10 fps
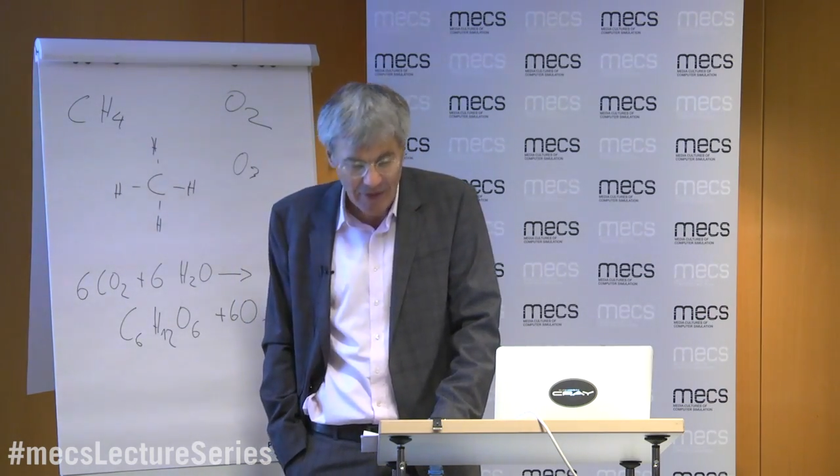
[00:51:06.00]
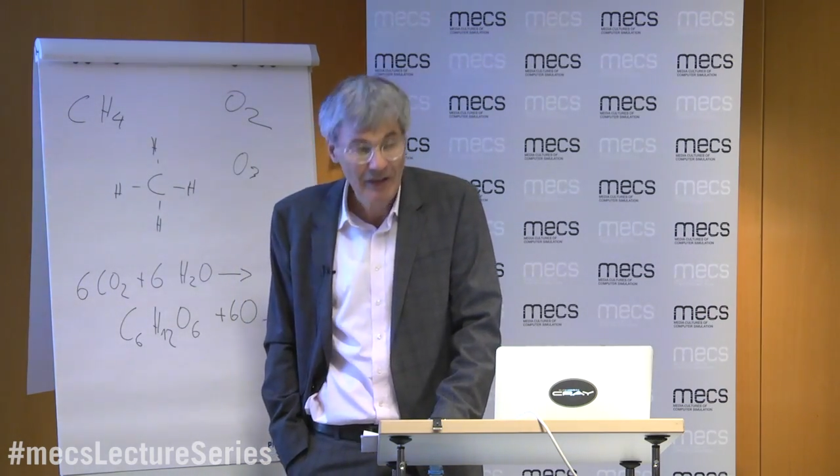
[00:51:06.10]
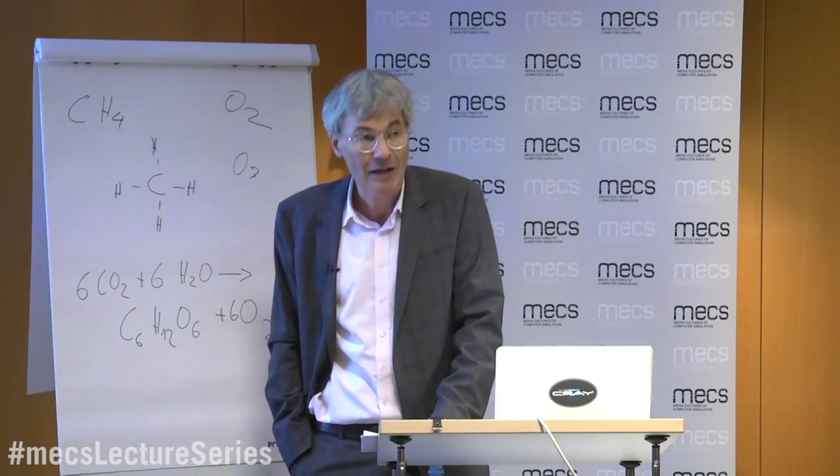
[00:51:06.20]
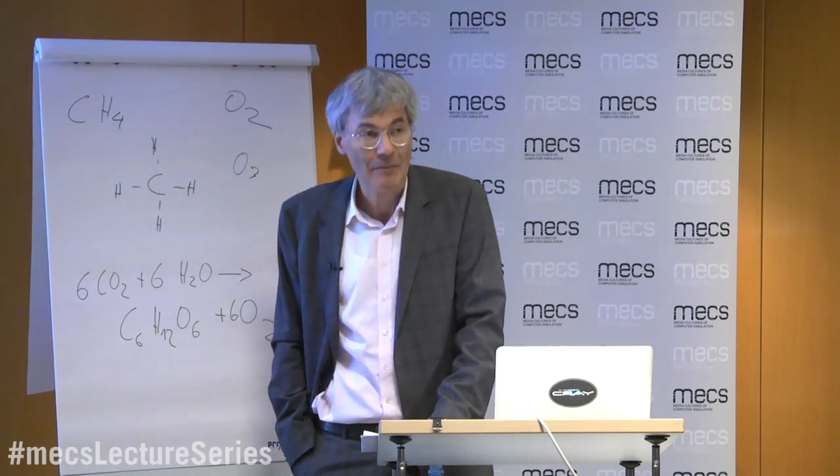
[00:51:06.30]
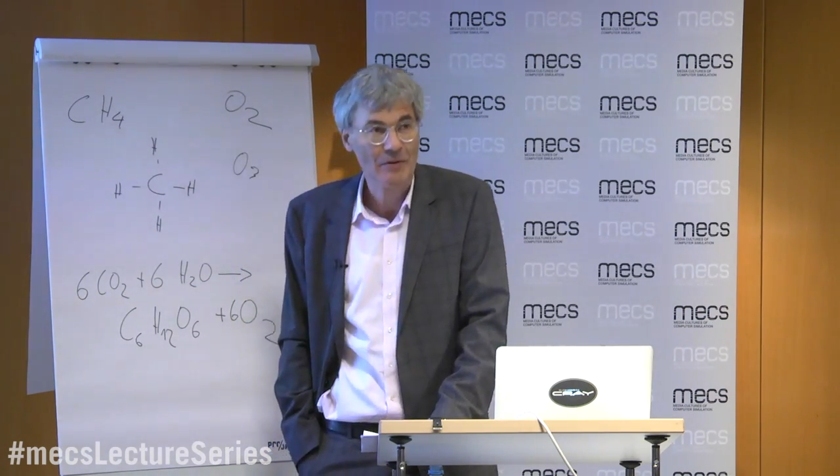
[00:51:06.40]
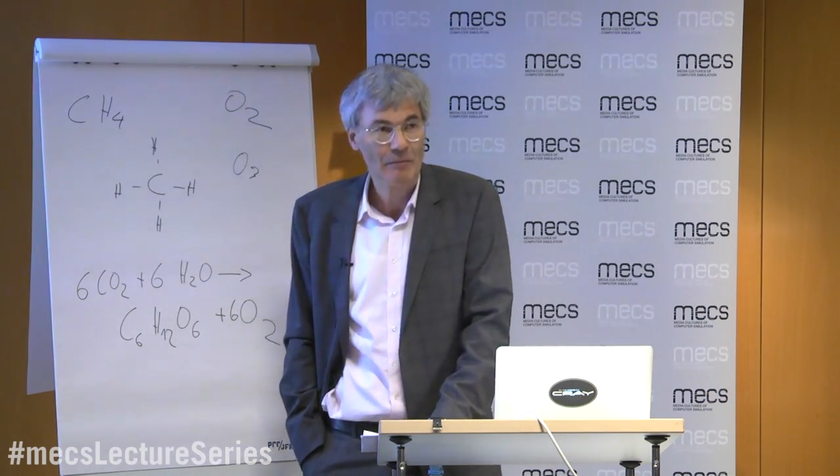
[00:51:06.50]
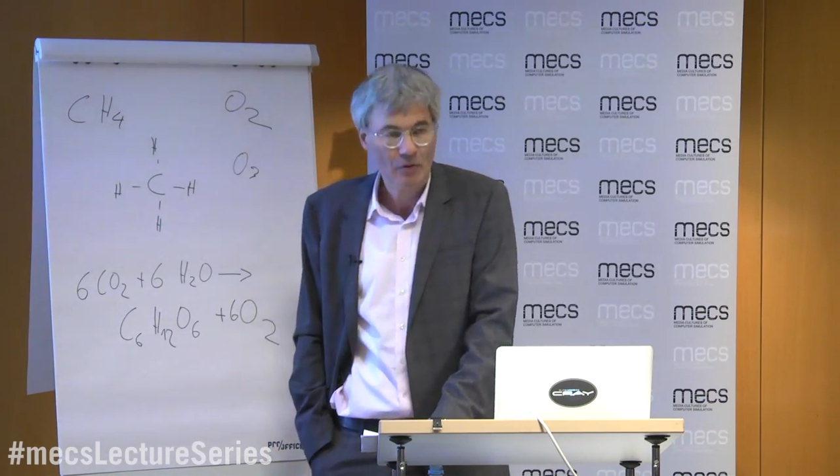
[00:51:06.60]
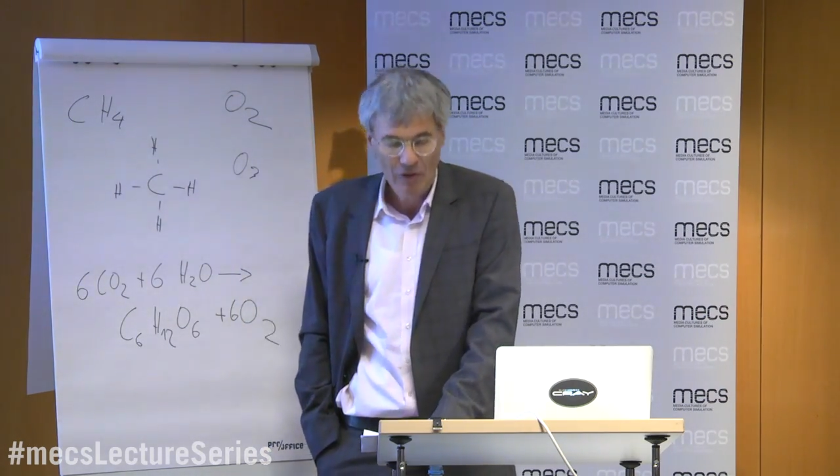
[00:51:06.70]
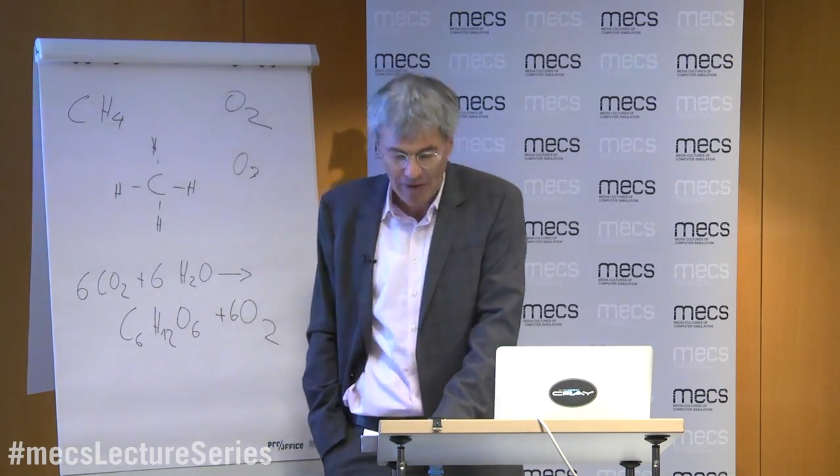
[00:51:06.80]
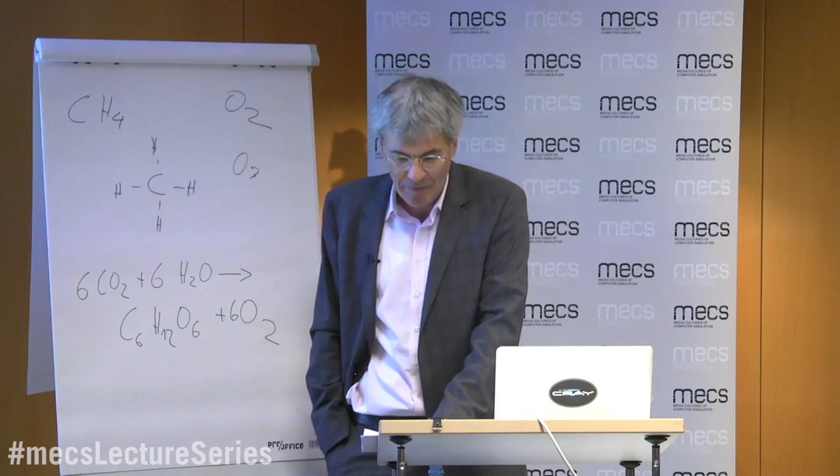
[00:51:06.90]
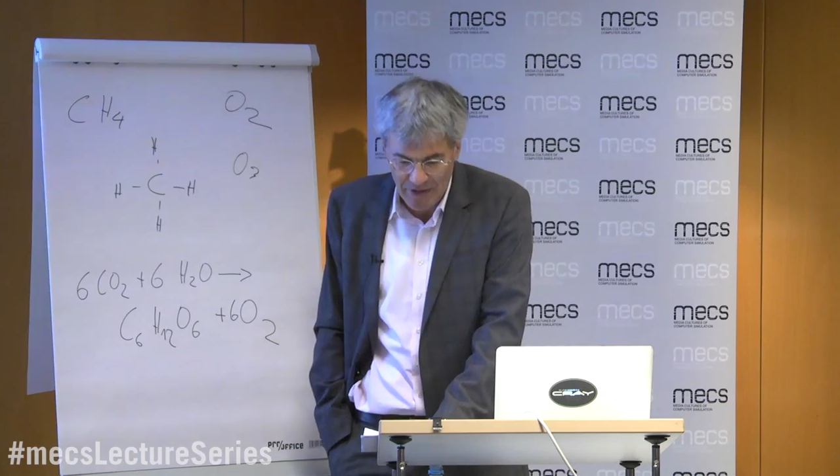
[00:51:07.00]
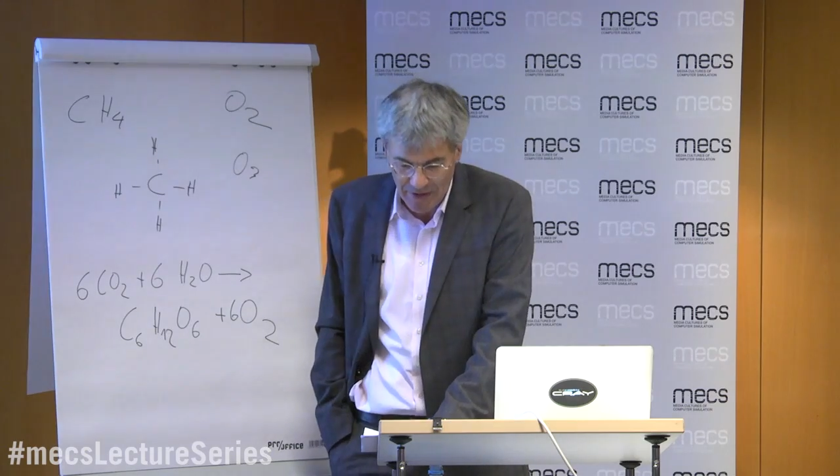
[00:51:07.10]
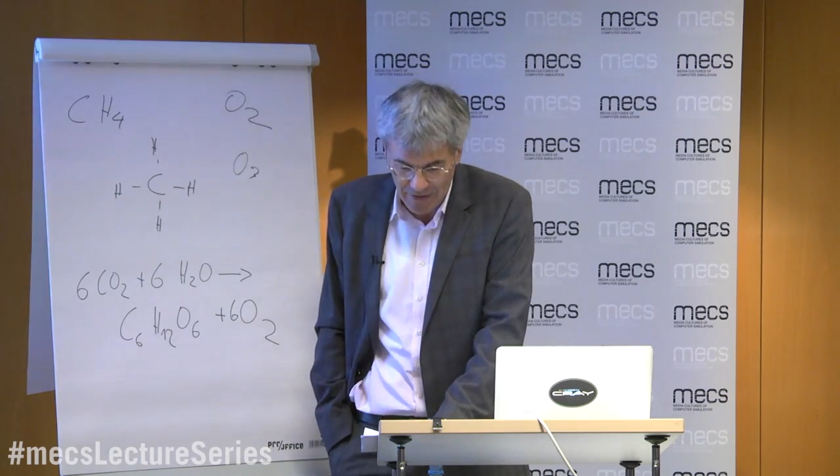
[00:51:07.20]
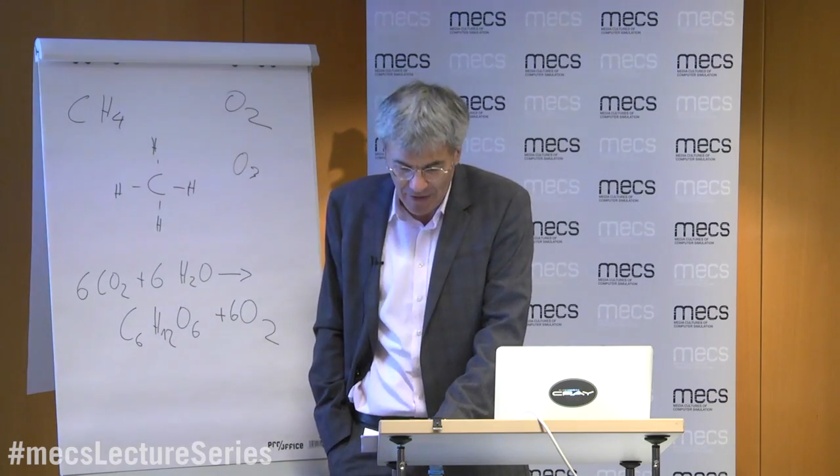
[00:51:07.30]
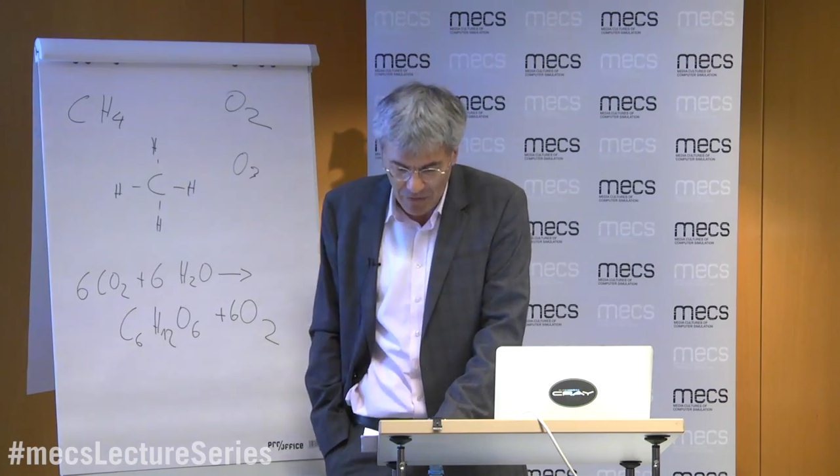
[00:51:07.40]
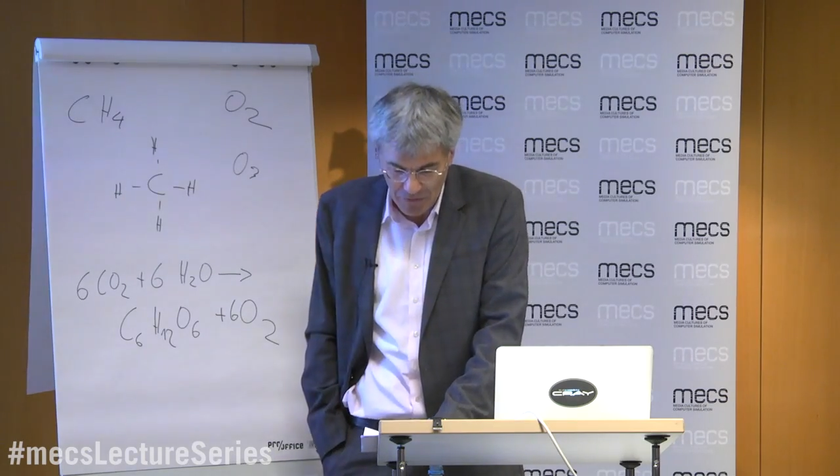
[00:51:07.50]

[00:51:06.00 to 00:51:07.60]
begrabter Programmierer